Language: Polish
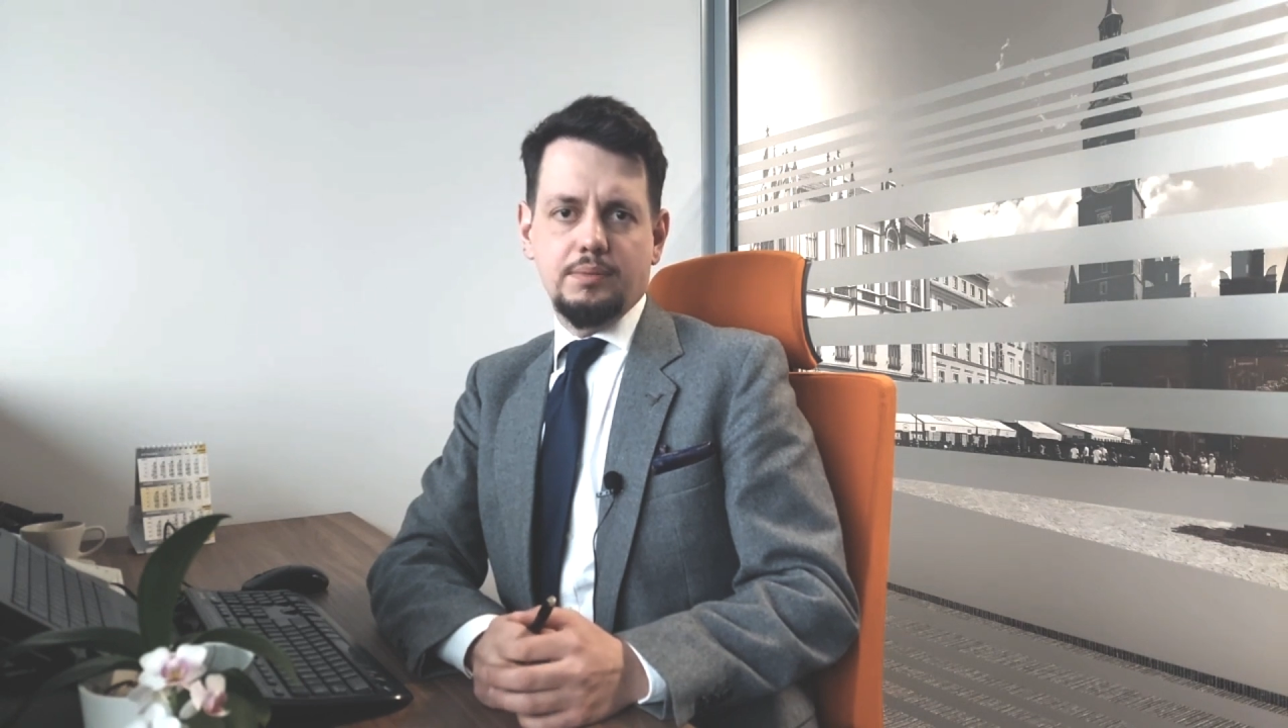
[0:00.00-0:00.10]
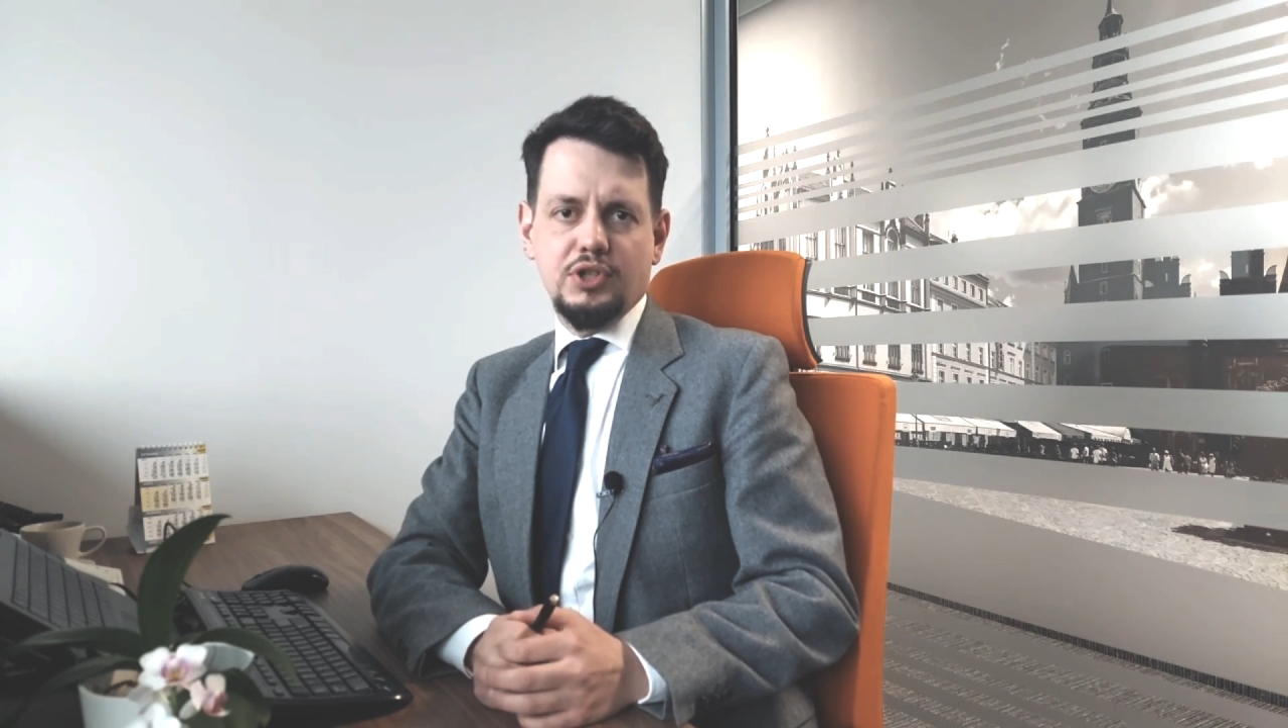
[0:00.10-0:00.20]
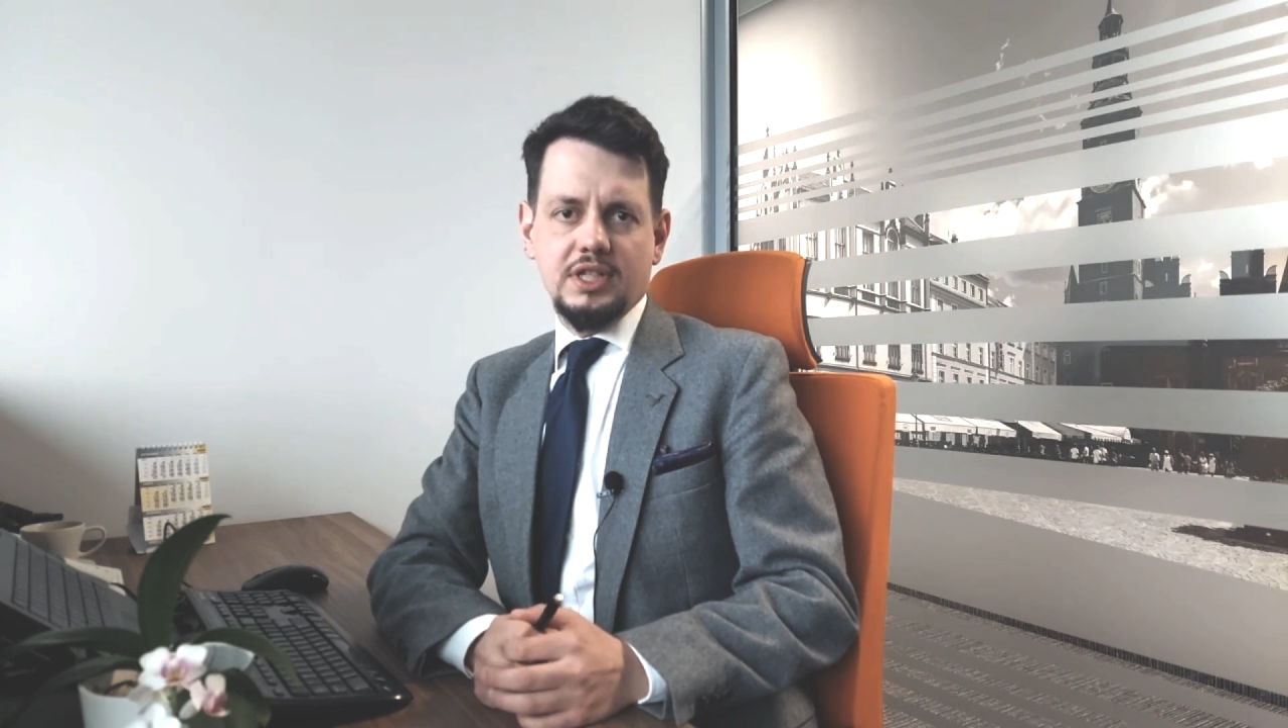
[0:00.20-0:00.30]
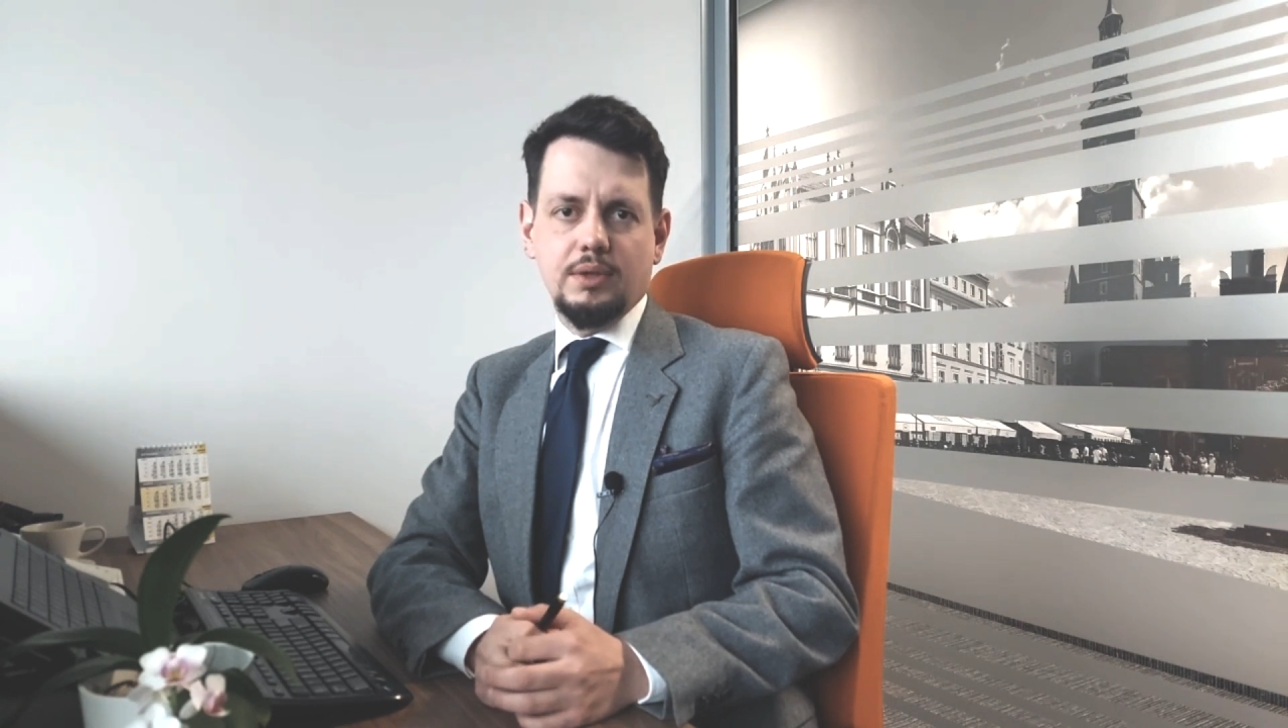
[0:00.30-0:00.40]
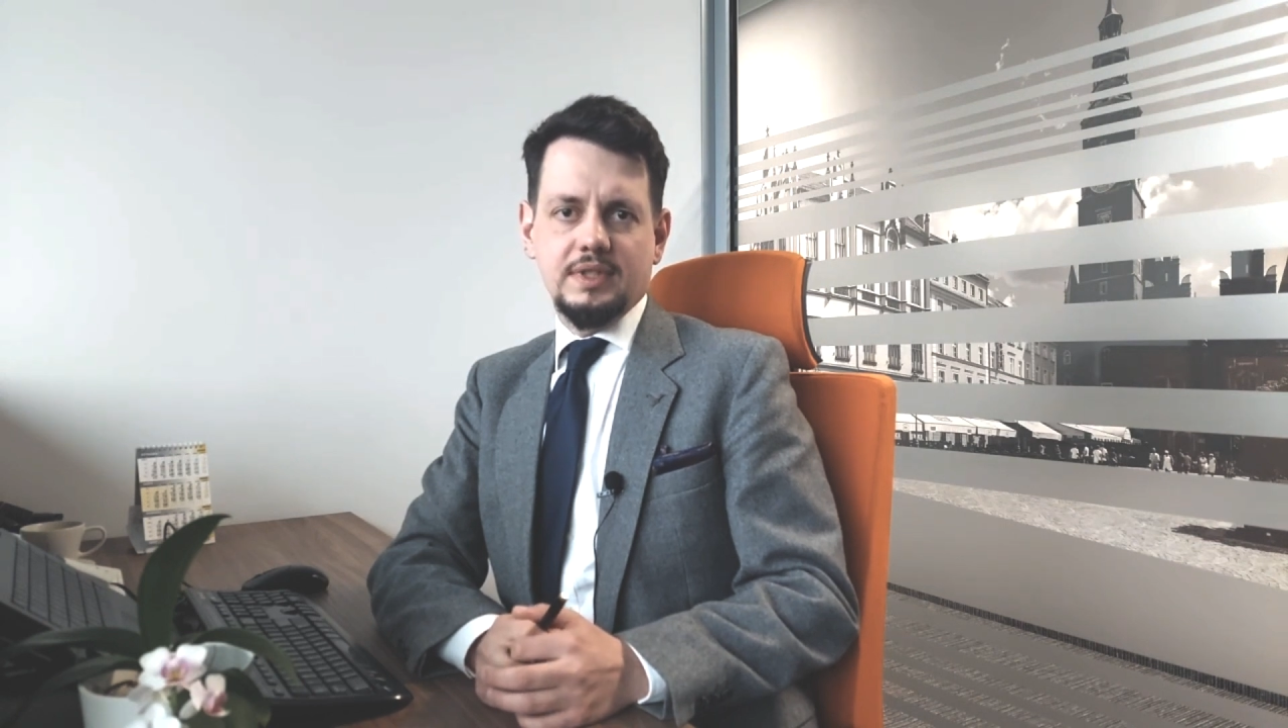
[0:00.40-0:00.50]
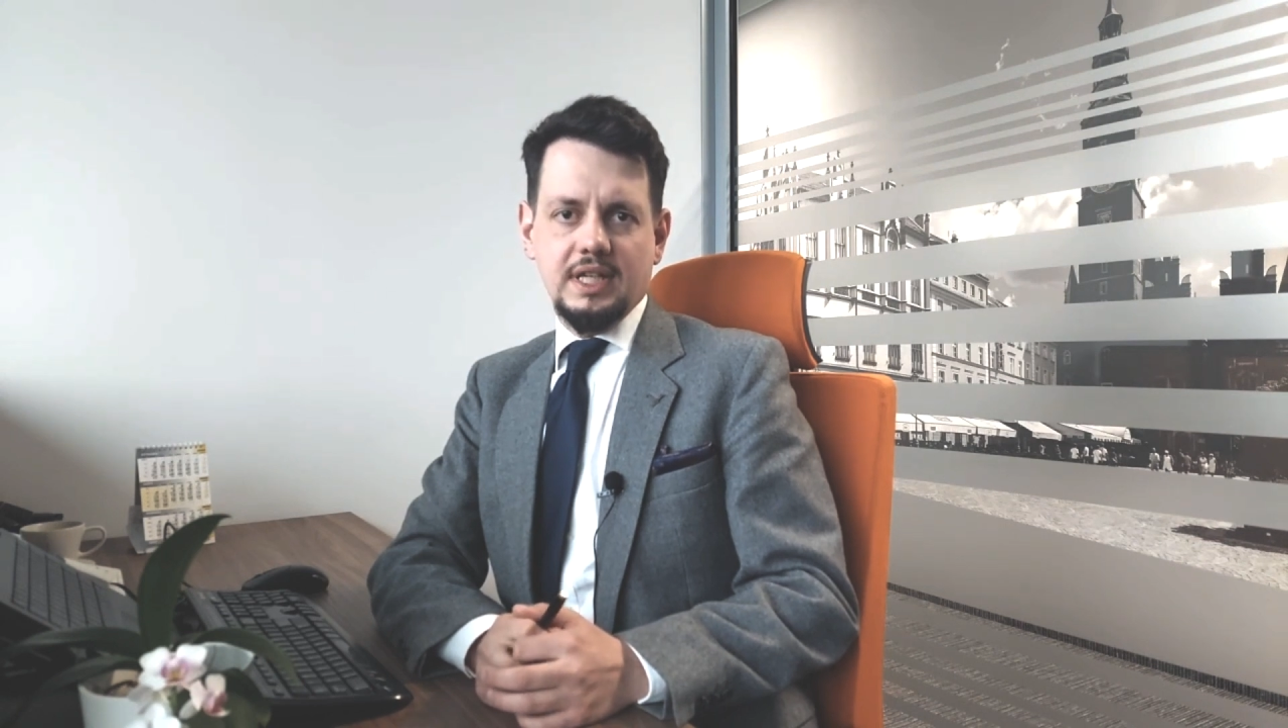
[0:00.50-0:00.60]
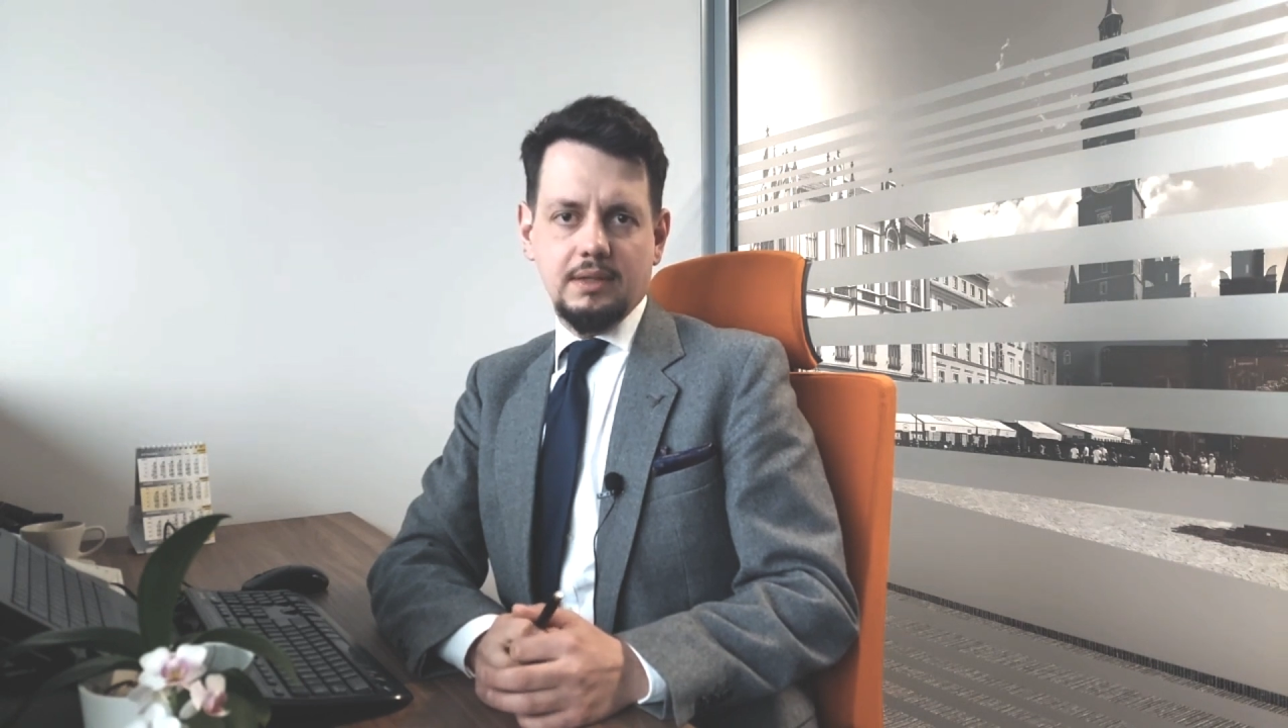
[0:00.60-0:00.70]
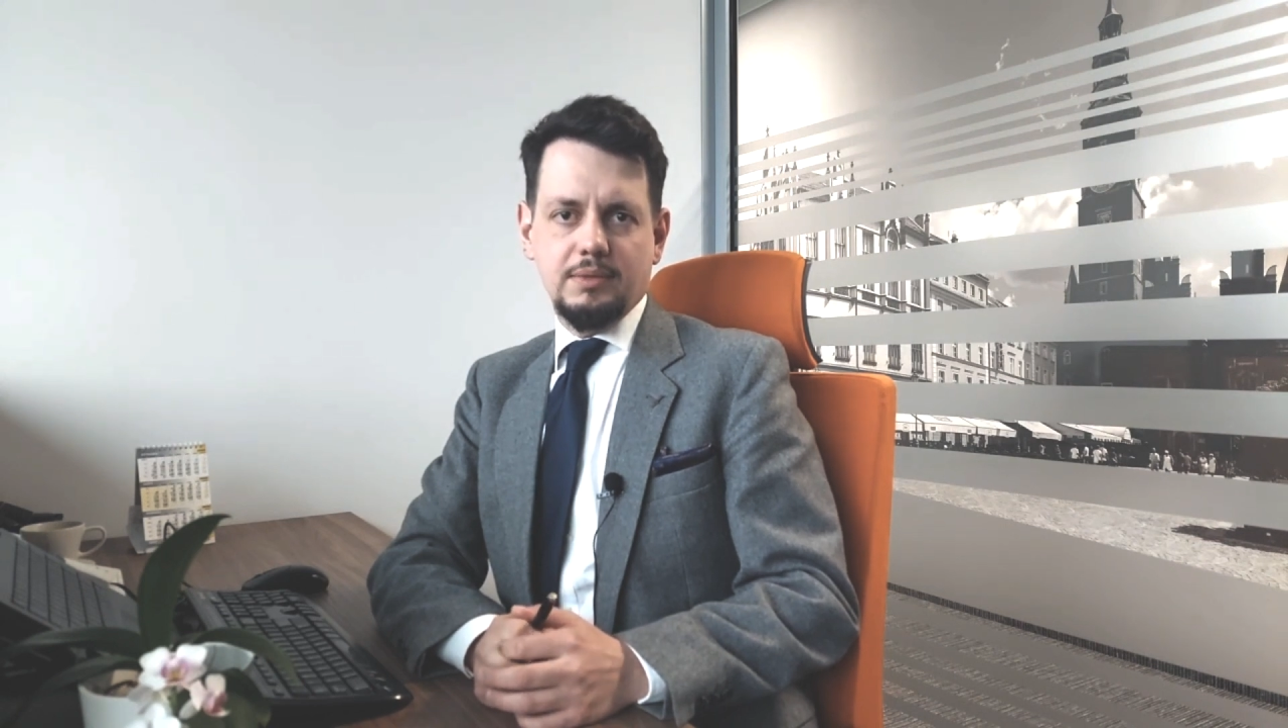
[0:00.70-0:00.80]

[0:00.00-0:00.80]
przedział cen